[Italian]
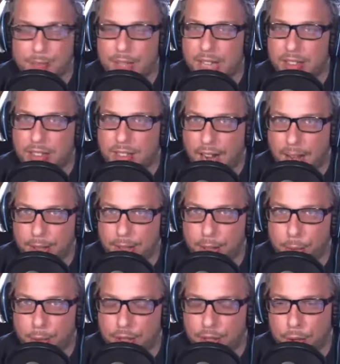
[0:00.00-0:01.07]
Trama di
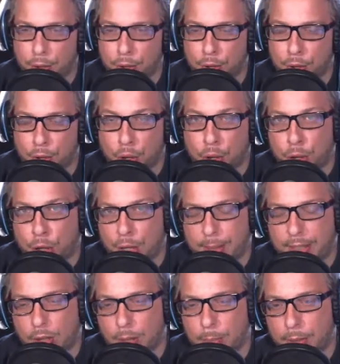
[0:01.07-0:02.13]
questo gioco,
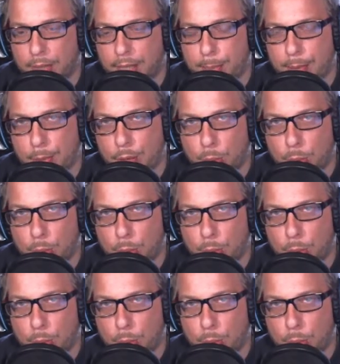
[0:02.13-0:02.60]
la, chiamiamola più